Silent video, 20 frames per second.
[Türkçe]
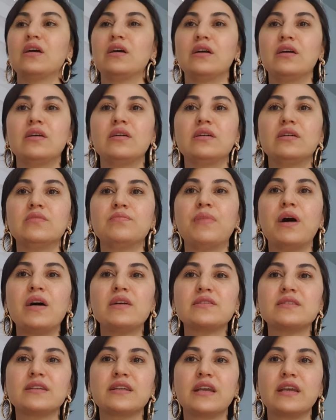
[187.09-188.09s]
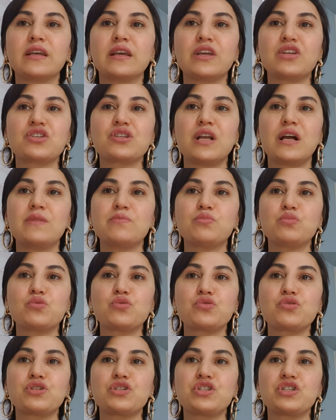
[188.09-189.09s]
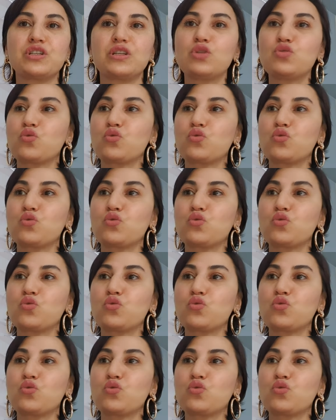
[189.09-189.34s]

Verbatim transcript: e, bazı yengeçler burcu içinde